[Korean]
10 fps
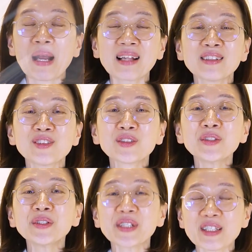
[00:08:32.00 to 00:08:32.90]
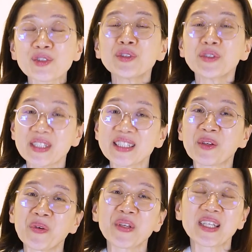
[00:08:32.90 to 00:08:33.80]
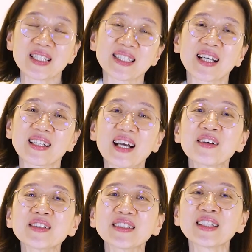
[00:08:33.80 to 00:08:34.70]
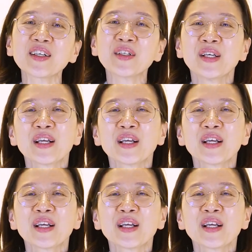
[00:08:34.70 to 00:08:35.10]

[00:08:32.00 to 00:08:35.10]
맑은 술들이 술들이 이제 고이기 시작을 하거든요